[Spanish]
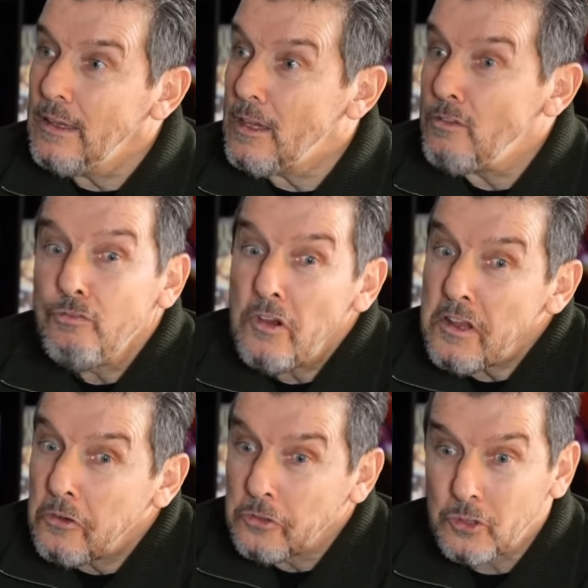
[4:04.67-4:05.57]
Y fui
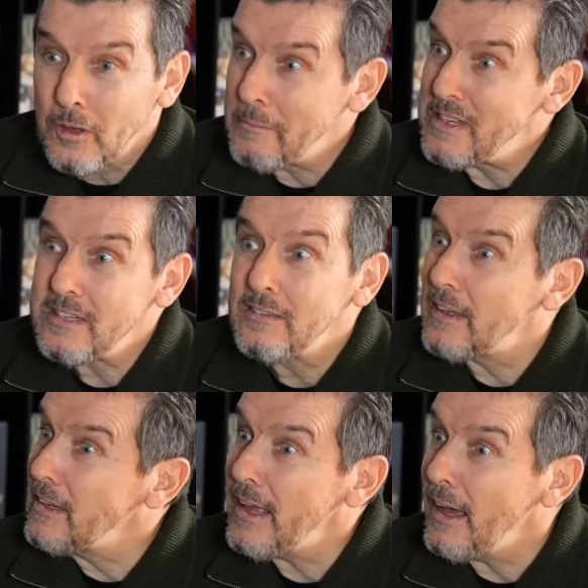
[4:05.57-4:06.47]
con toda mi
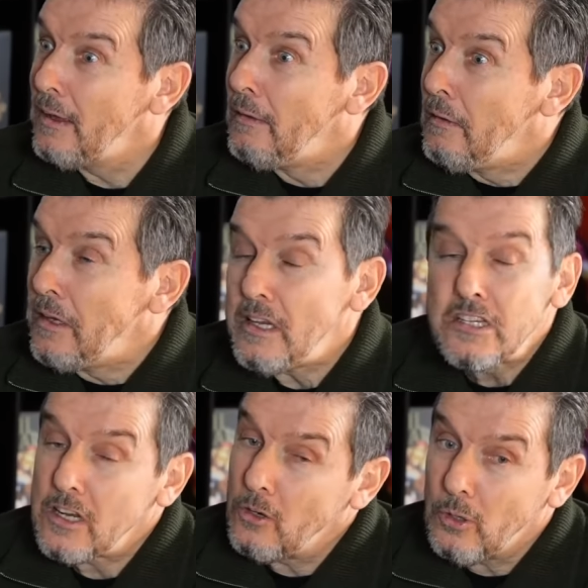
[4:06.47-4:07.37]
sinceridad y
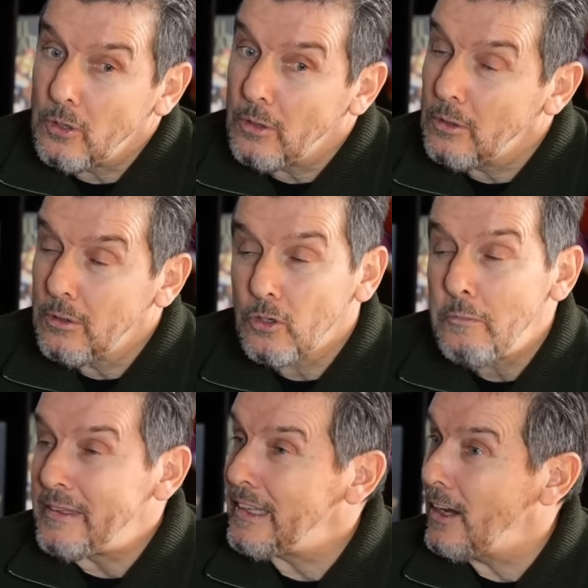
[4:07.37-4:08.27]
se lo
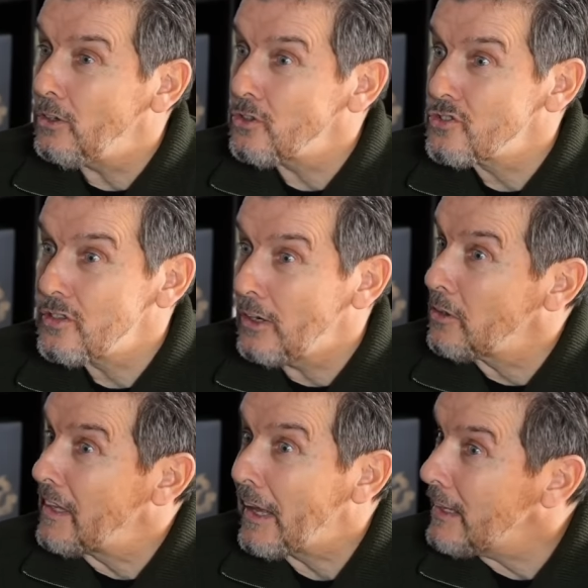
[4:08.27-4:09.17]
comenté a los, a
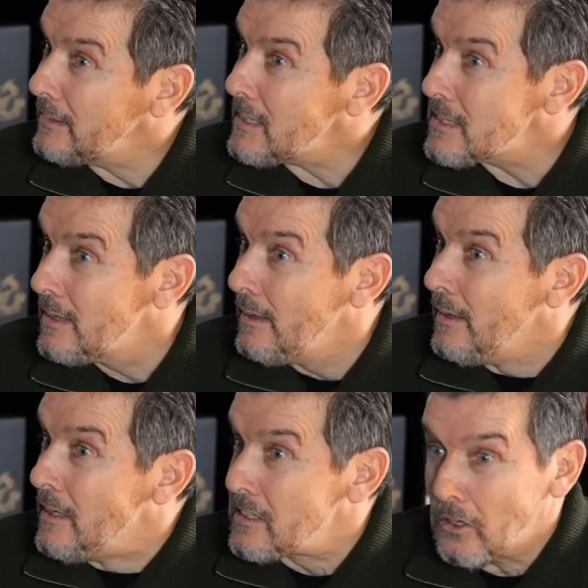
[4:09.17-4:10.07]
los dirigentes,
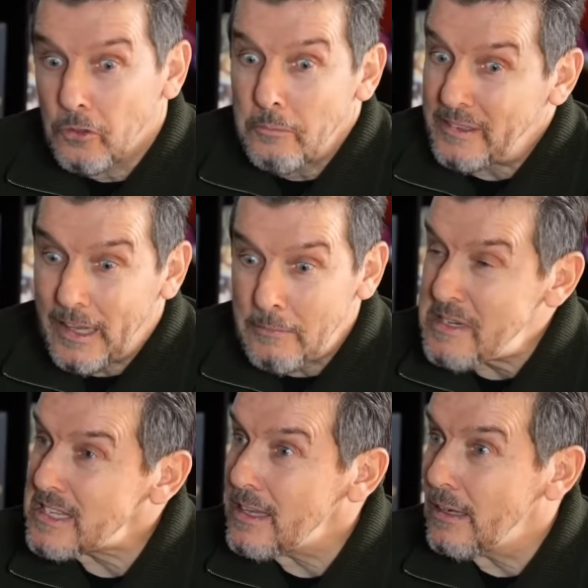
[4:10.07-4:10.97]
se lo comenté al
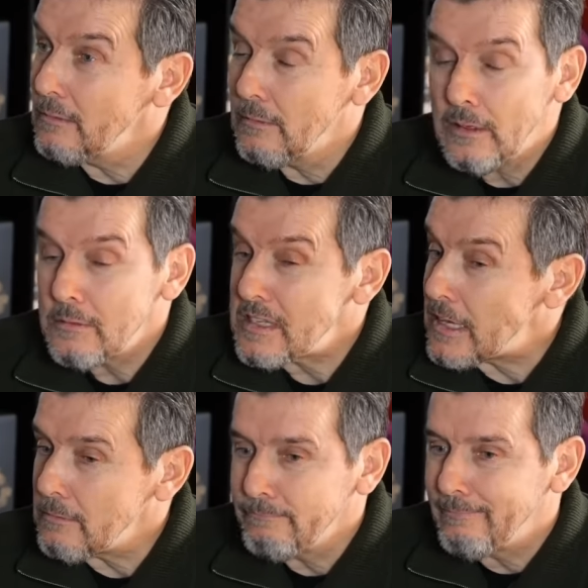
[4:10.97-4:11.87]
mister.
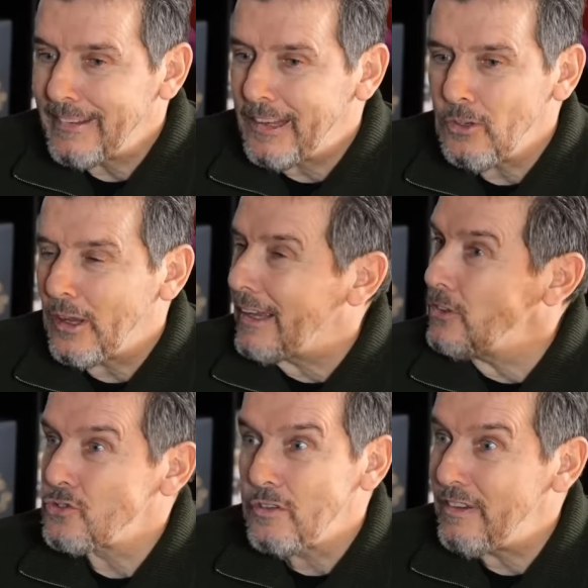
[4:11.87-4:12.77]
Mister, creo que aquí
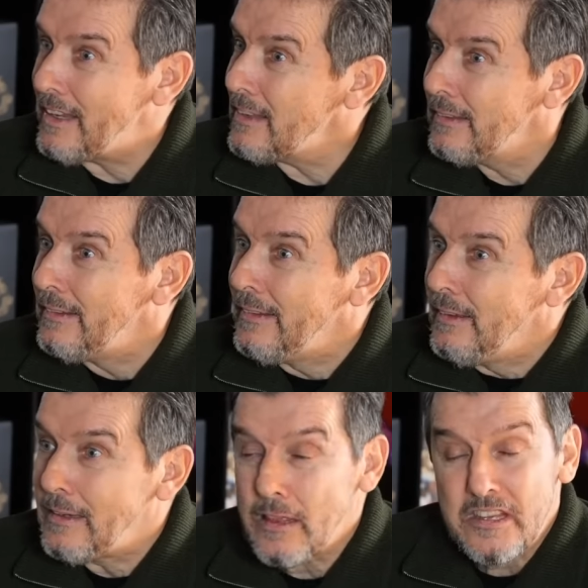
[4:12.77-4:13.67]
no soy feliz
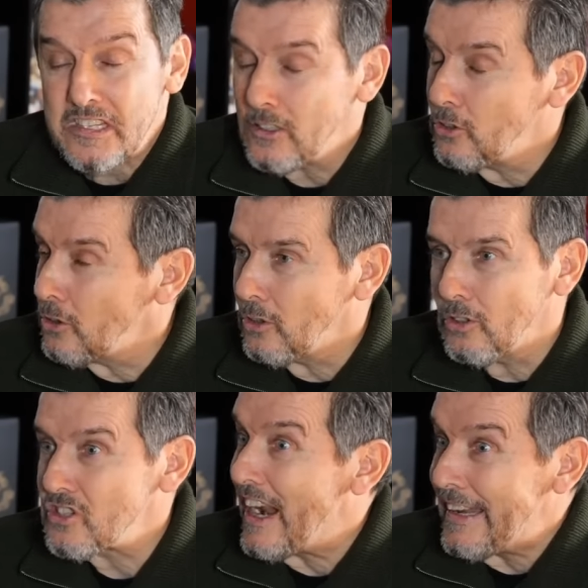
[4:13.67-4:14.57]
necesito
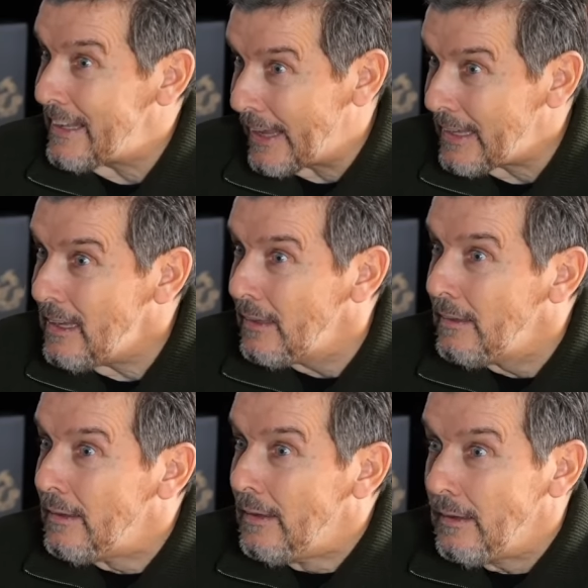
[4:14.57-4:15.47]
salir de aquí.
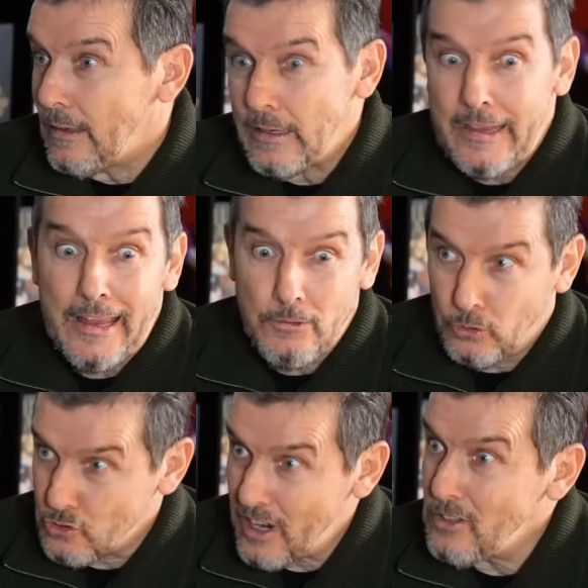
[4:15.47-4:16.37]
Eh, ya llevo
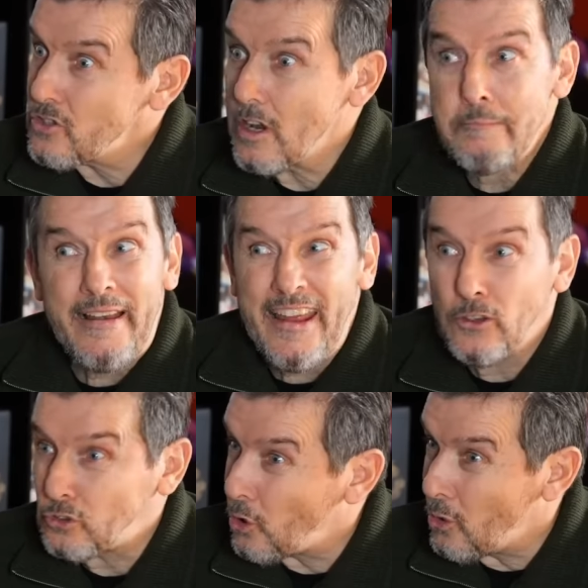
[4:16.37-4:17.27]
dos años, he
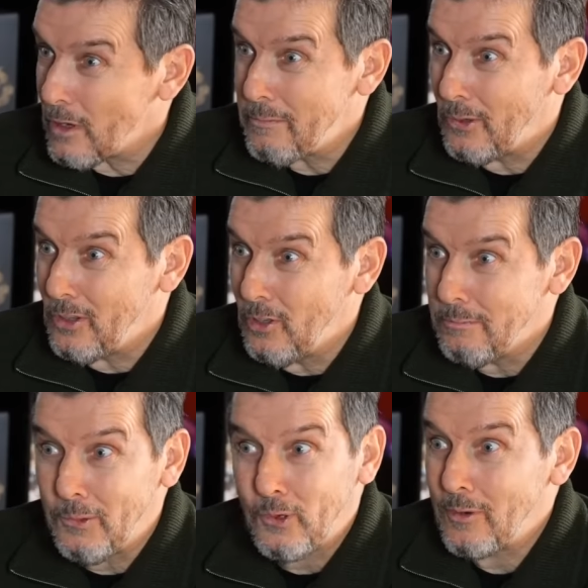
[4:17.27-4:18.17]
peleado todo lo que he podido
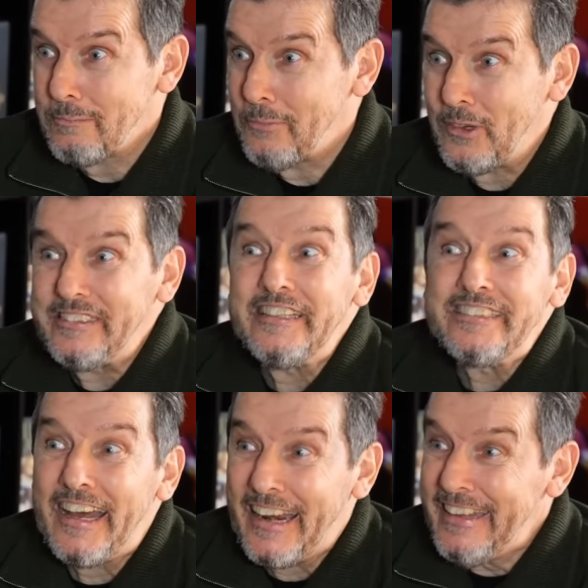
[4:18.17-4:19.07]
por,
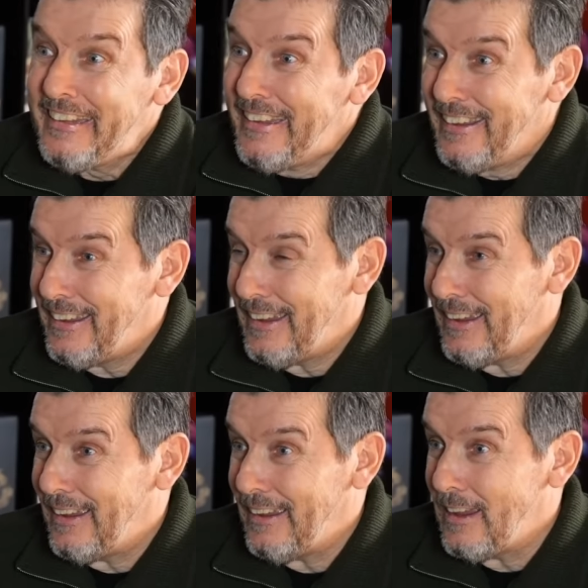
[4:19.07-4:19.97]
intentar,
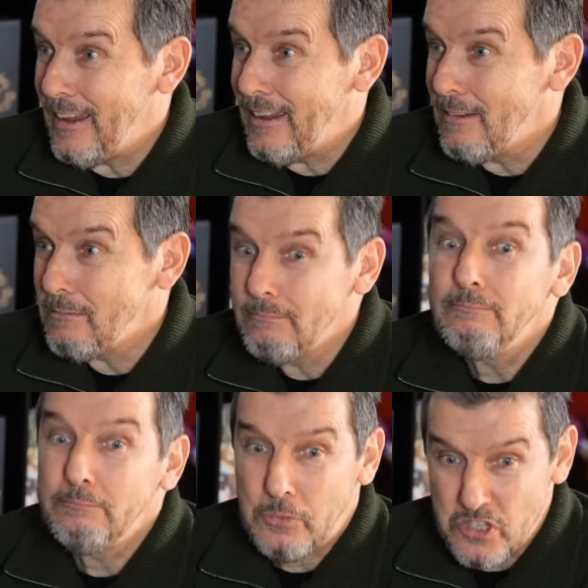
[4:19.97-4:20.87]
eh, eh,
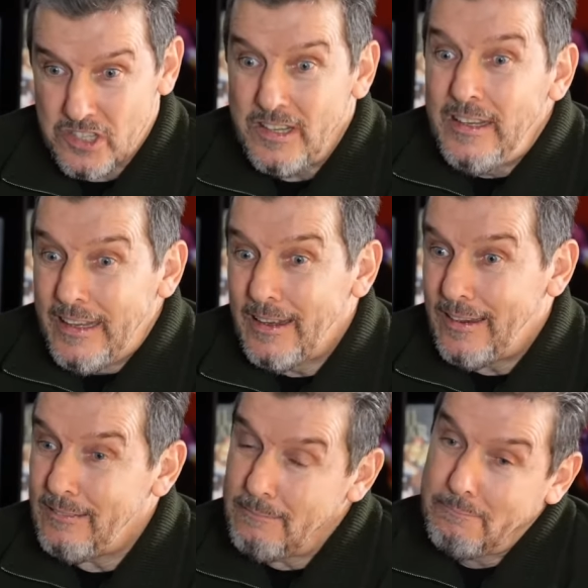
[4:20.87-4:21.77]
pues,
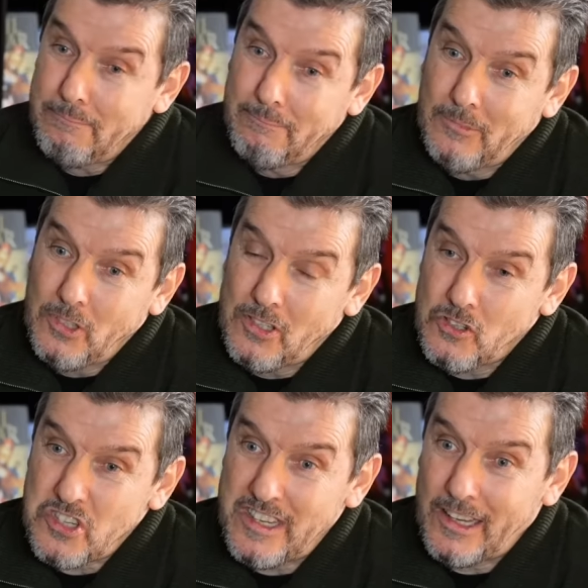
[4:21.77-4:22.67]
no
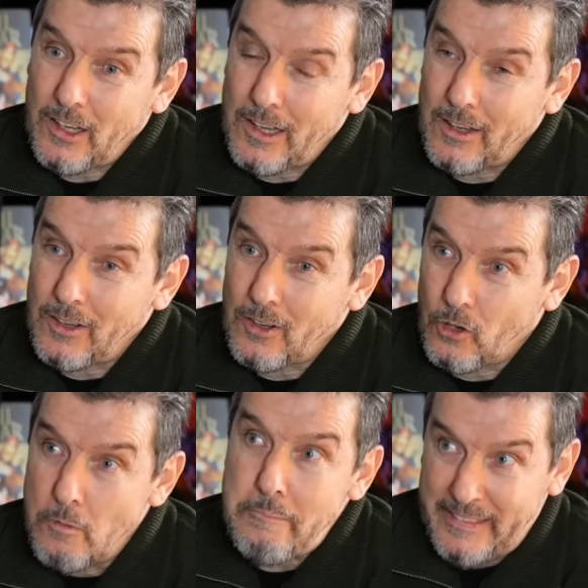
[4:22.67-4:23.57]
sé,
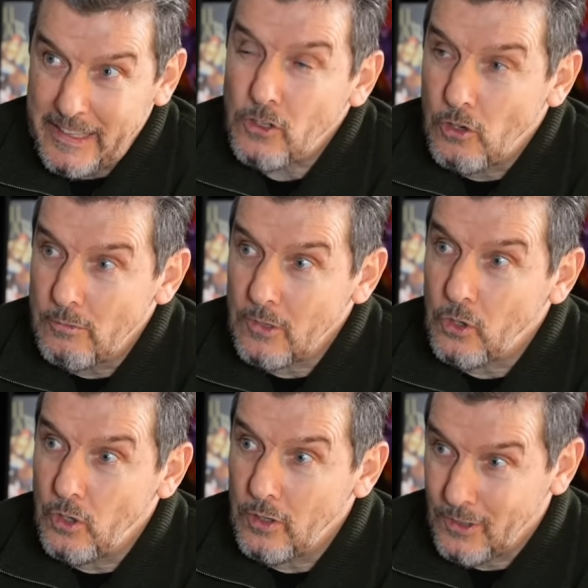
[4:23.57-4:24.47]
competir con,
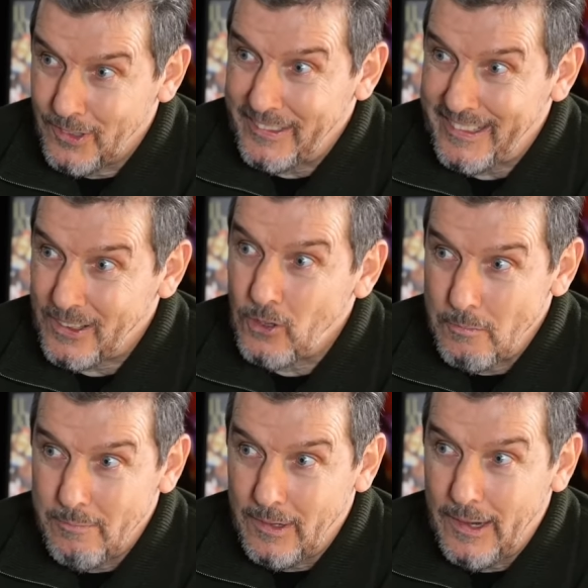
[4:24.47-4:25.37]
con,
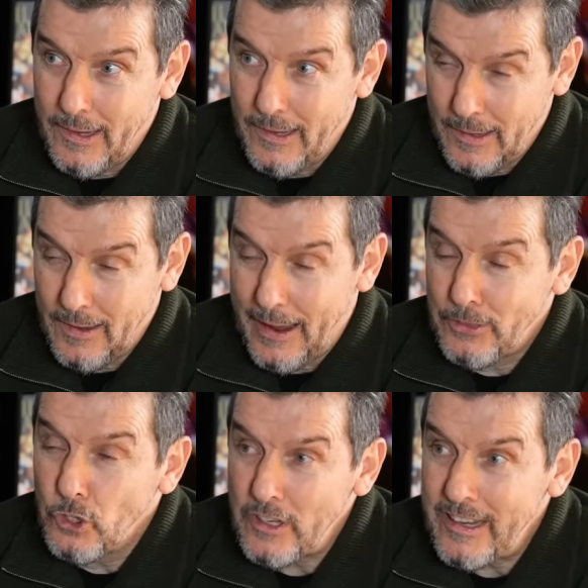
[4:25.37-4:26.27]
con,
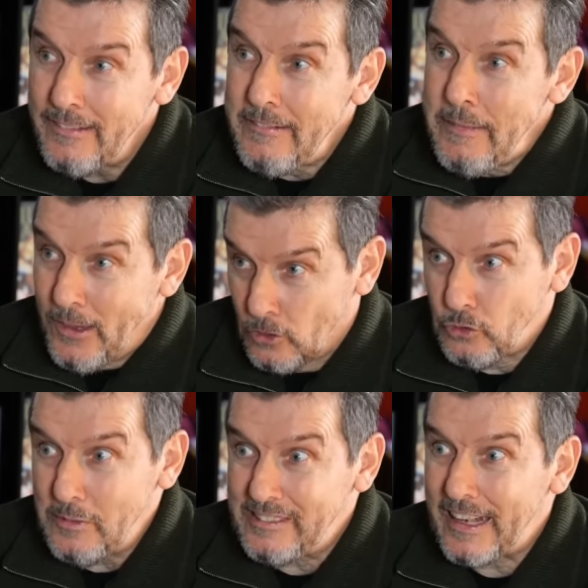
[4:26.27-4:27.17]
Andoni, con
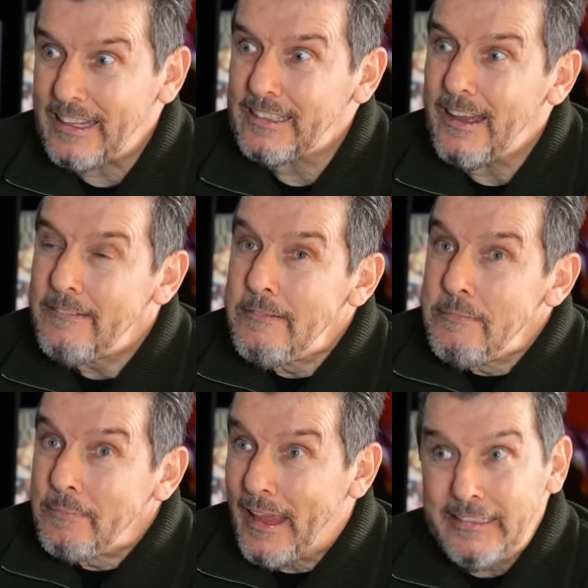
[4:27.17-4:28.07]
su bizarreta,
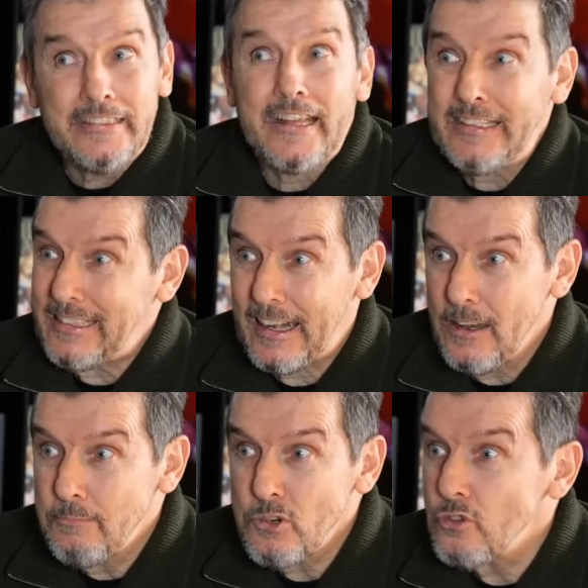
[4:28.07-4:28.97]
e intentar quitarle
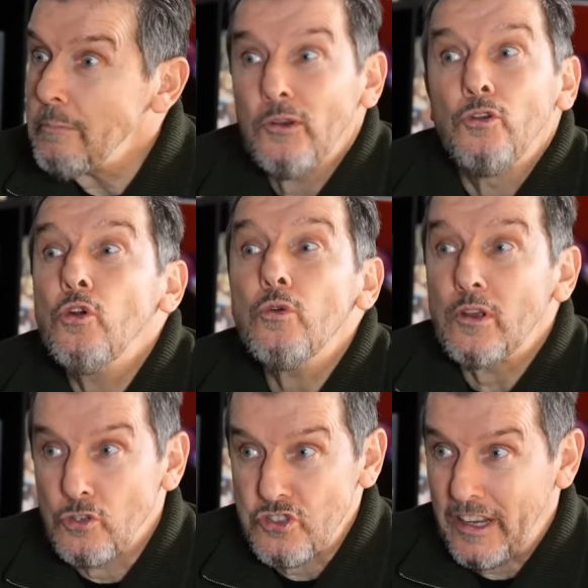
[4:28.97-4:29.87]
el puesto, pero no lo he
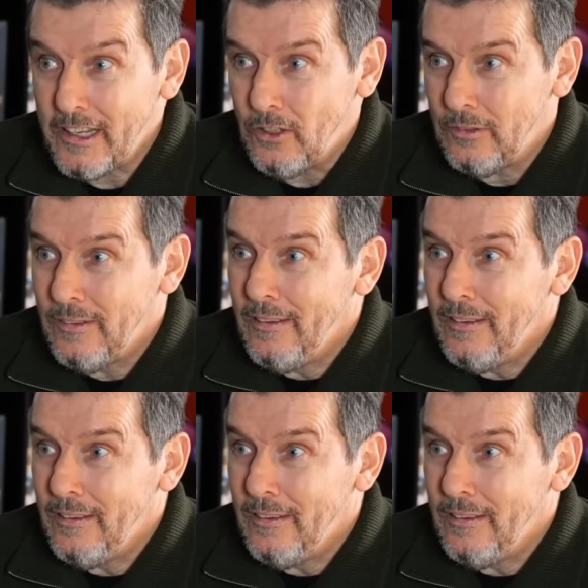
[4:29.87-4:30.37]
conseguido.